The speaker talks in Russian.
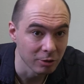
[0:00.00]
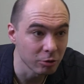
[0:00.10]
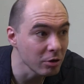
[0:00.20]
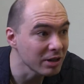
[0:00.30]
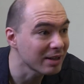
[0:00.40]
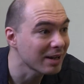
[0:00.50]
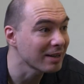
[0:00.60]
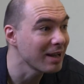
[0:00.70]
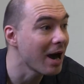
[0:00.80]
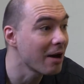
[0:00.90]
Только
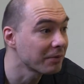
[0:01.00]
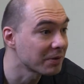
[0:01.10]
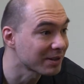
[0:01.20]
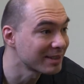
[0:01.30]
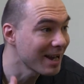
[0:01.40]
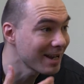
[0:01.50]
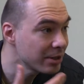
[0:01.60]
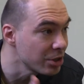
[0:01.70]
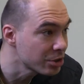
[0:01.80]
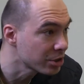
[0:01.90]
когда автор
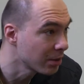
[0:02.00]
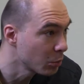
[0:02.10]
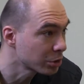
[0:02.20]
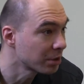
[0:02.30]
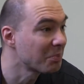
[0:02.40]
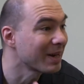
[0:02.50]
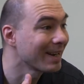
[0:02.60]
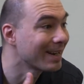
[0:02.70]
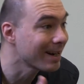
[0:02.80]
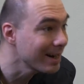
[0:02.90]
теоретически может
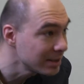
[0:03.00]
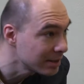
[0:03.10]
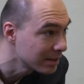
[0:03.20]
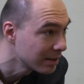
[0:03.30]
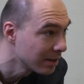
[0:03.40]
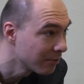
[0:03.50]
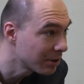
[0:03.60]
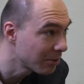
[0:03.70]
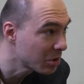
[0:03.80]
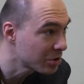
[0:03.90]
проиграть, в
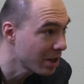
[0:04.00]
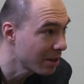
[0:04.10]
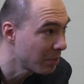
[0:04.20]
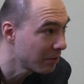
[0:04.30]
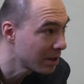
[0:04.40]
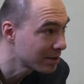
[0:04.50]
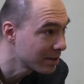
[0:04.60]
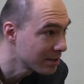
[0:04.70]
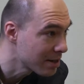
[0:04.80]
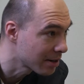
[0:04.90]
этом начинает
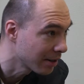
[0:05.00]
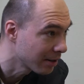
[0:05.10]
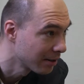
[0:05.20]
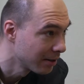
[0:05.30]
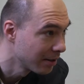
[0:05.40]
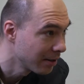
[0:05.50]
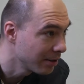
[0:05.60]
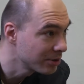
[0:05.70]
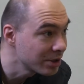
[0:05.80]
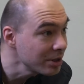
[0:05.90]
появляться энергия.
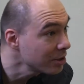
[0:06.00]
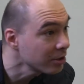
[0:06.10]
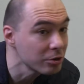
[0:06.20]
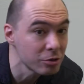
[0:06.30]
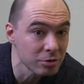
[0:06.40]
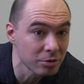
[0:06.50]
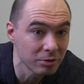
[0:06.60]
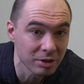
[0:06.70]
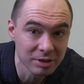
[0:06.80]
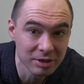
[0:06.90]
И зритель это
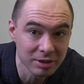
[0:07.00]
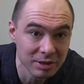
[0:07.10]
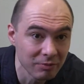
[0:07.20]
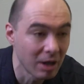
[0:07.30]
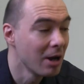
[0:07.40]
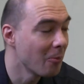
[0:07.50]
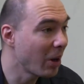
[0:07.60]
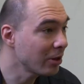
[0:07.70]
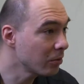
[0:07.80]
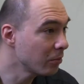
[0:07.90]
чувствует инстинктивно.
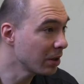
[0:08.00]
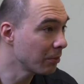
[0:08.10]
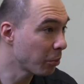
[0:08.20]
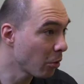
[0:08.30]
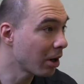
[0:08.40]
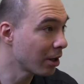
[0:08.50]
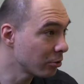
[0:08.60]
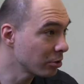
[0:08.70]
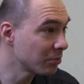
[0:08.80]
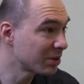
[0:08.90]
Поэтому мы плохо
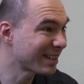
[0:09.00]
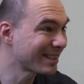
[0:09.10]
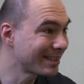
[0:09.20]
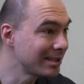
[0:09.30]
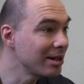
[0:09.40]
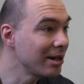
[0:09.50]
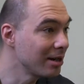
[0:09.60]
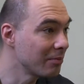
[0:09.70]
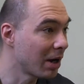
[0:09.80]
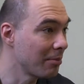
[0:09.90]
относимся к
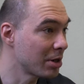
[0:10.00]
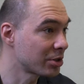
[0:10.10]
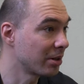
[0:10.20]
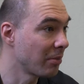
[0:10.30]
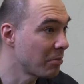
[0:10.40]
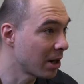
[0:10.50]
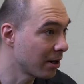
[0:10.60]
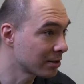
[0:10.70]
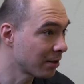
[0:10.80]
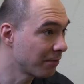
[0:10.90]
стерильным коммерческим
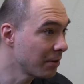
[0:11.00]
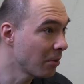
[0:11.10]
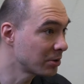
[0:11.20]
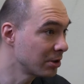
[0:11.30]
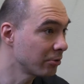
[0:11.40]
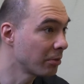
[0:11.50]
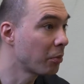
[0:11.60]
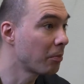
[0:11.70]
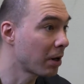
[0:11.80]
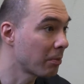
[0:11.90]
американским фильмам, сделанным
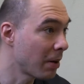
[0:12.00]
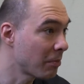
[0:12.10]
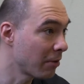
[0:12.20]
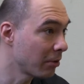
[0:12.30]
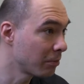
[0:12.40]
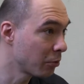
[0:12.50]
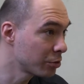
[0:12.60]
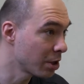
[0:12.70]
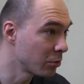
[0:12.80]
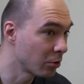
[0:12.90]
по, по правилам, по
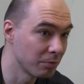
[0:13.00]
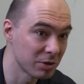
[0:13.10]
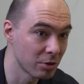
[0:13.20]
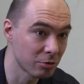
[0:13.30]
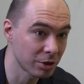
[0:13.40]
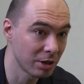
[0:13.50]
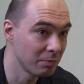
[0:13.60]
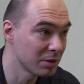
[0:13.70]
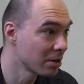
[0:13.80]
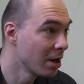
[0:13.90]
учебнику, без нарушений,
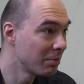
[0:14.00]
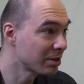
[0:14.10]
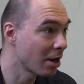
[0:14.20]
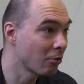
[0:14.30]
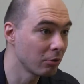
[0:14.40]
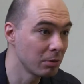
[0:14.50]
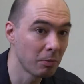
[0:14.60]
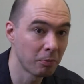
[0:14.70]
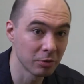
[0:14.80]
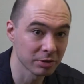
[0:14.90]
без, без
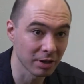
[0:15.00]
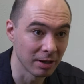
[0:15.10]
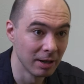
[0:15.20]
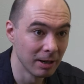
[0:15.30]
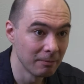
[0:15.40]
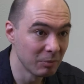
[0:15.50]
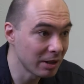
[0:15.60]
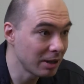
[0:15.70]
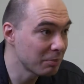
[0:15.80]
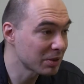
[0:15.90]
какого-либо поиска. Мы
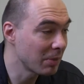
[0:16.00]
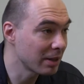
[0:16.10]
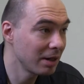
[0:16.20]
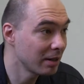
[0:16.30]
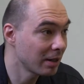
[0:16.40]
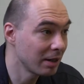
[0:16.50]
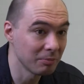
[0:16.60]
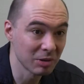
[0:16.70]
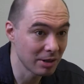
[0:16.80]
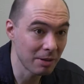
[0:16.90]
такие посмотрели, такие,
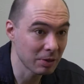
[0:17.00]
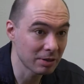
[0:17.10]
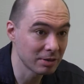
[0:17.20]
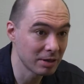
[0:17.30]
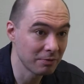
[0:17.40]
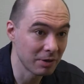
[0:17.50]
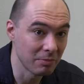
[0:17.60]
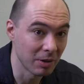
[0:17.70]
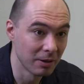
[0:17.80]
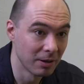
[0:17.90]
мы зря потратили
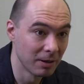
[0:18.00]
время.